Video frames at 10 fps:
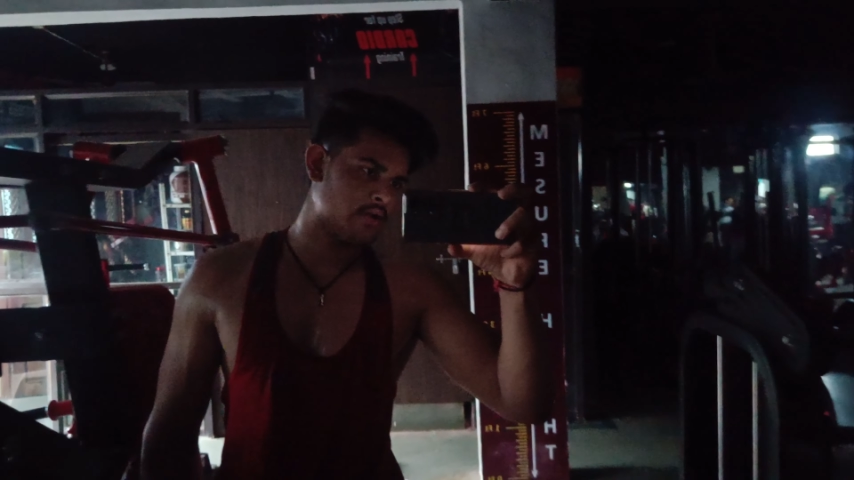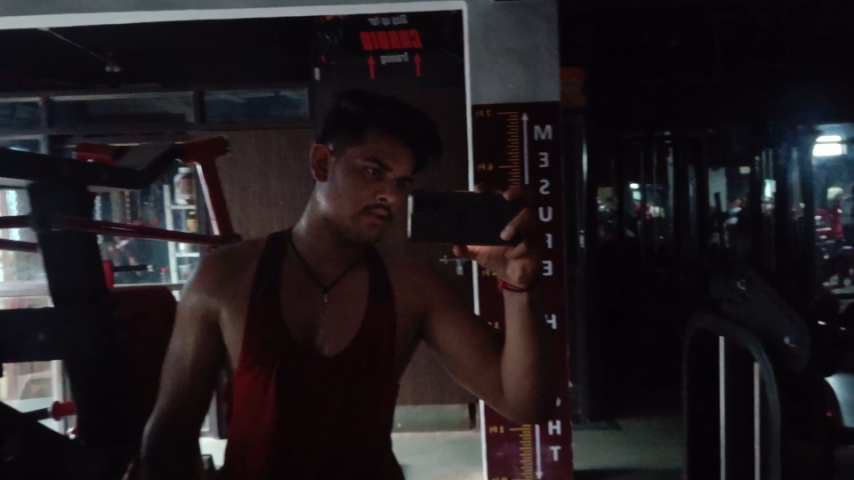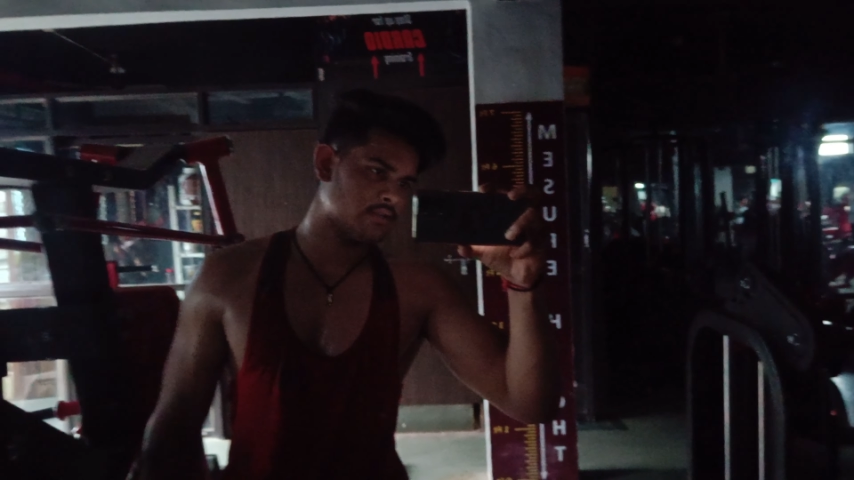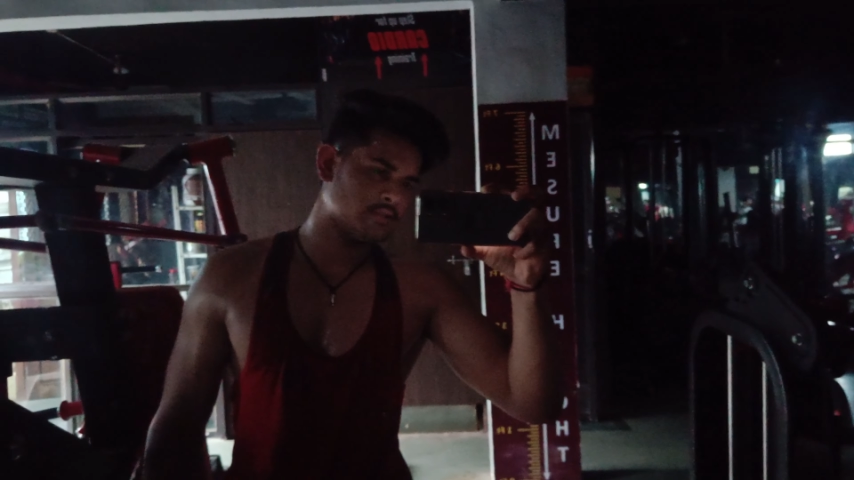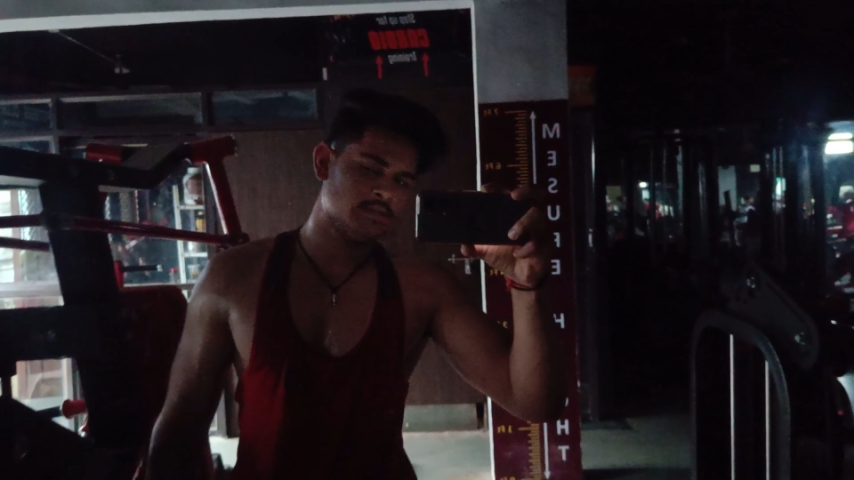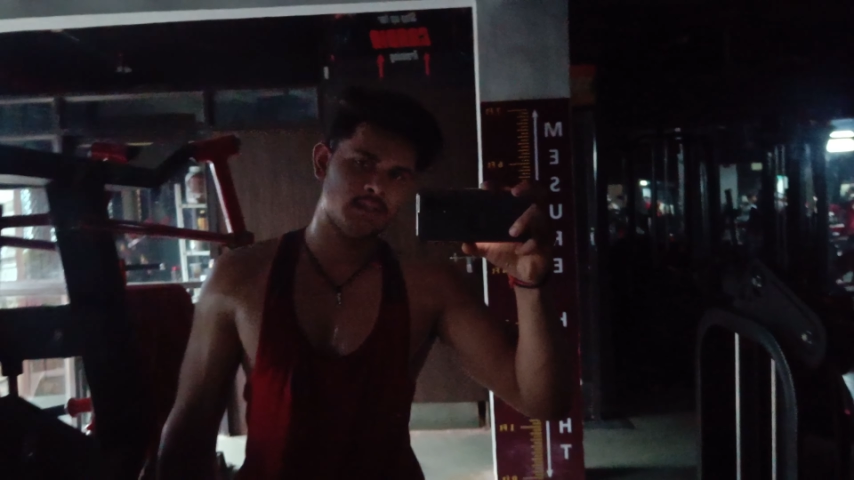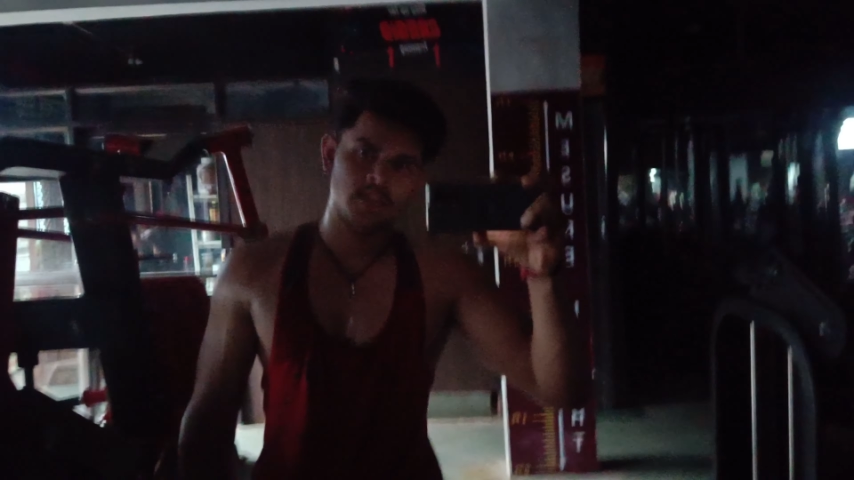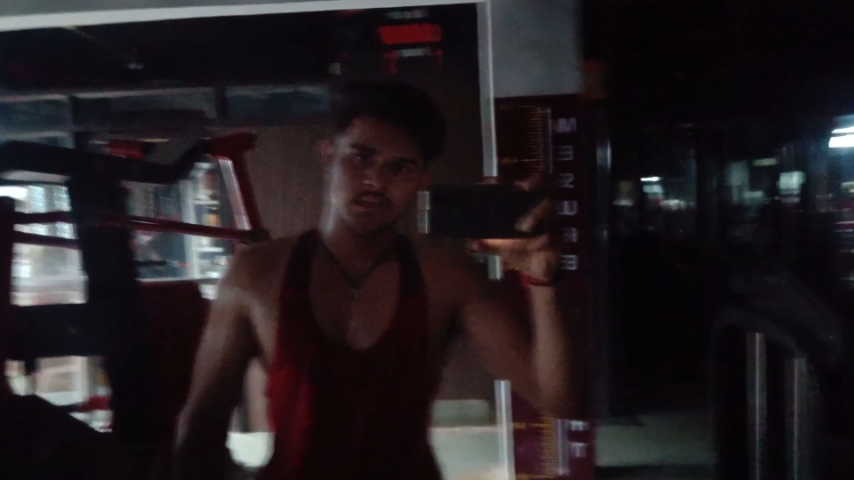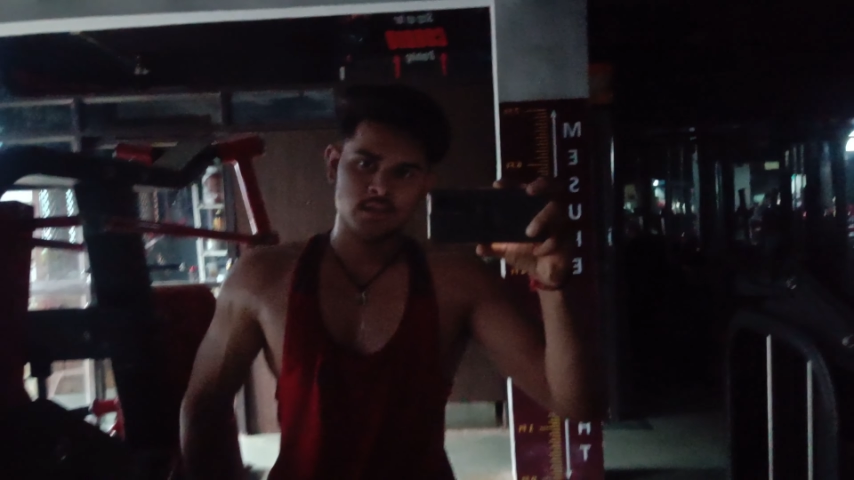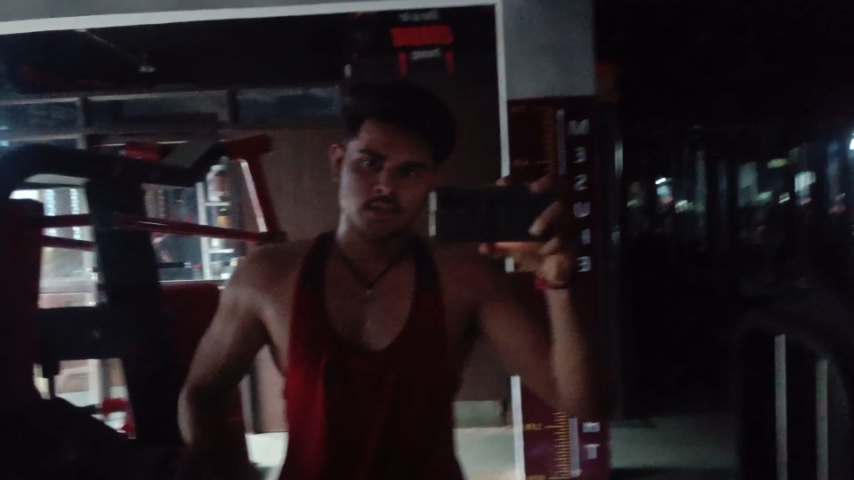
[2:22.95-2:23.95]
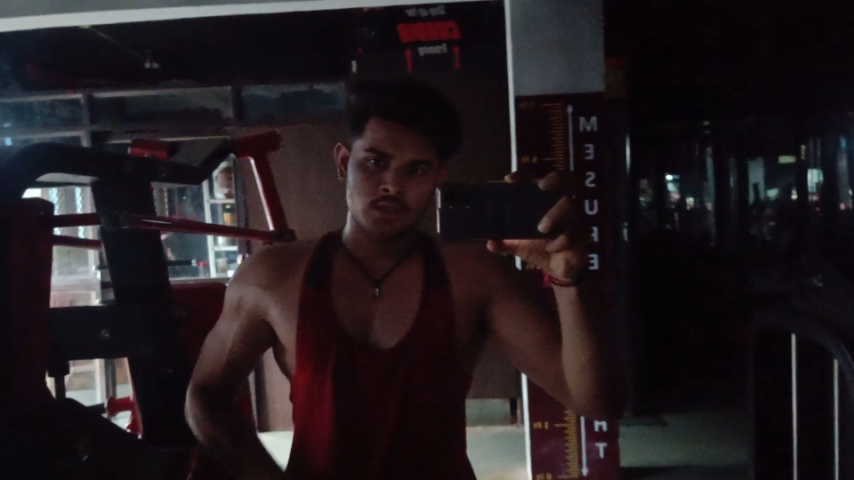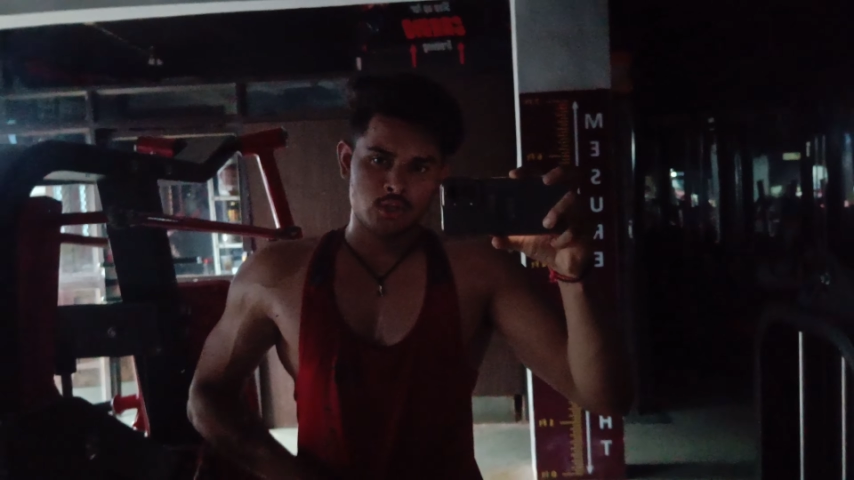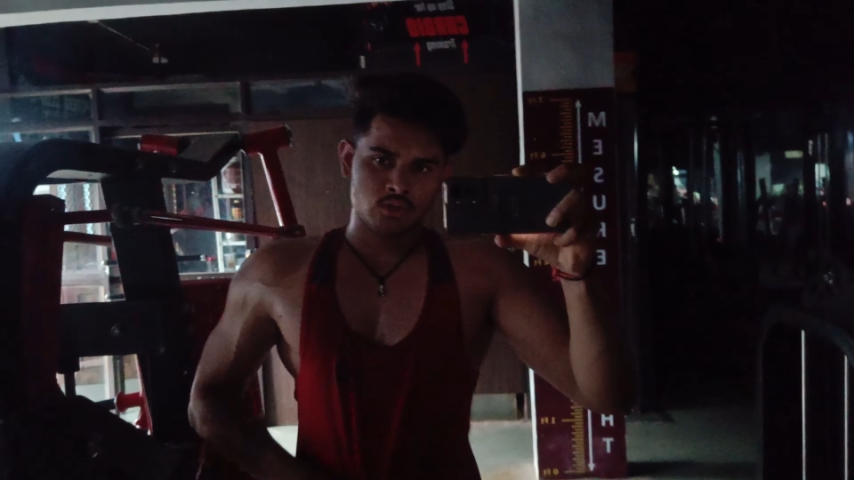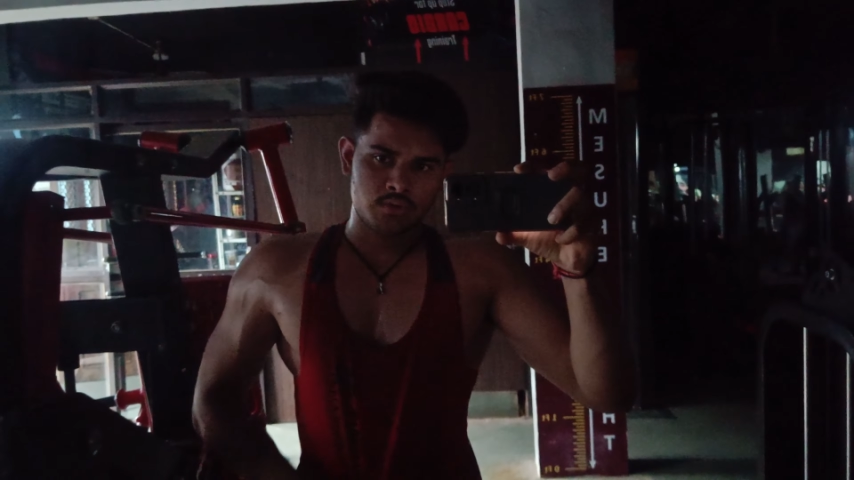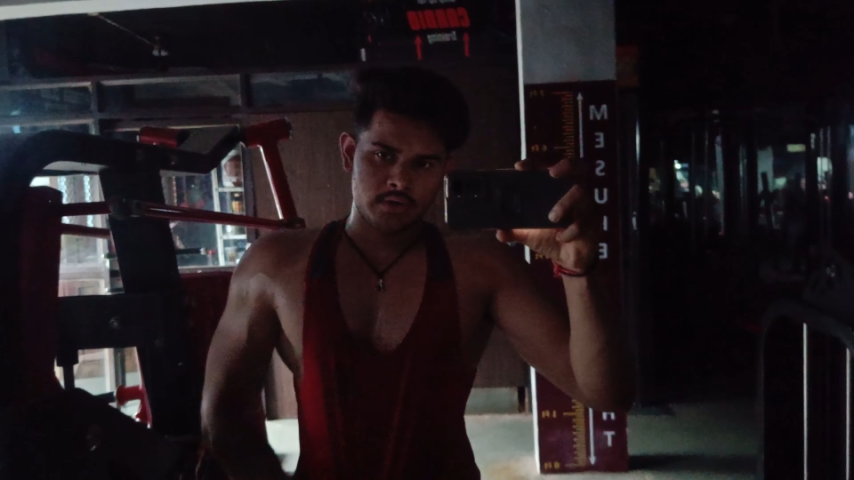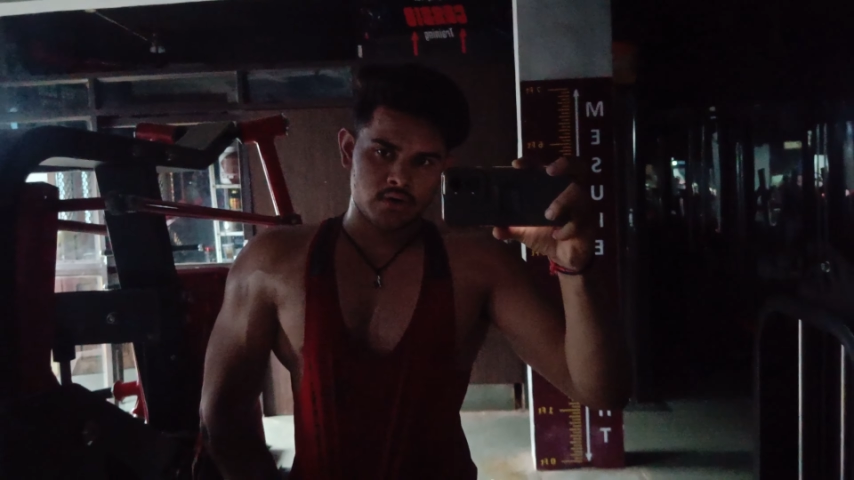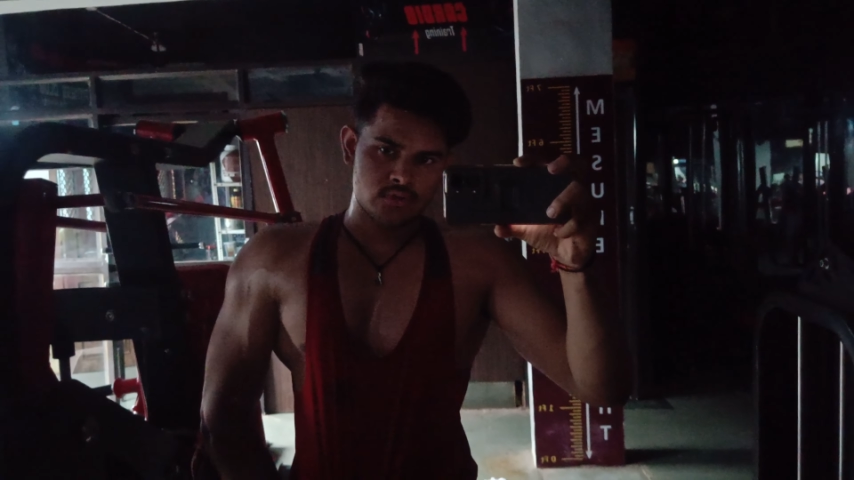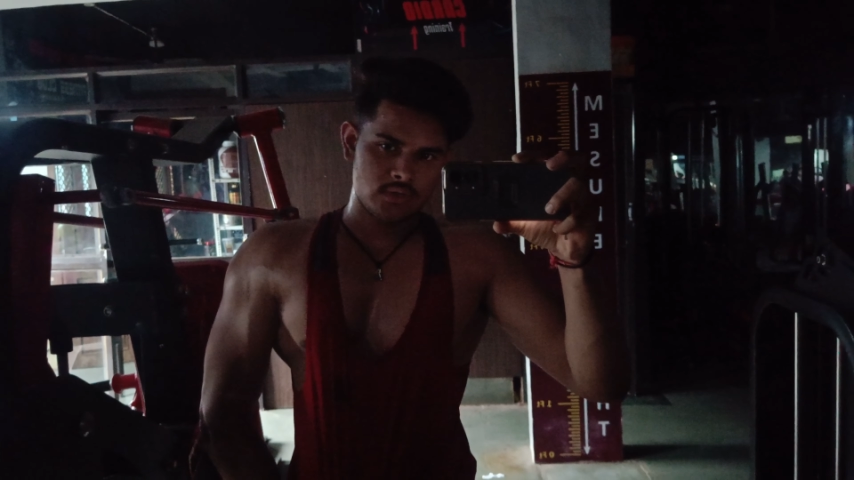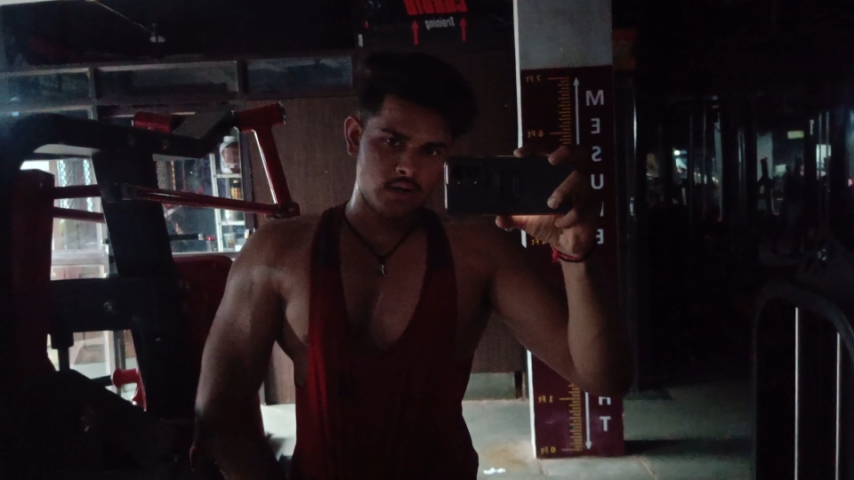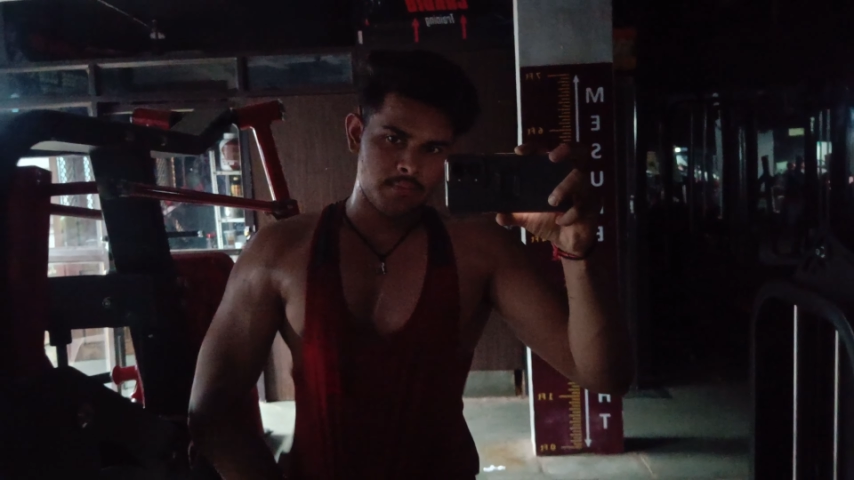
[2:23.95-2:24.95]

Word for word: देखता तो वर्कआउट चल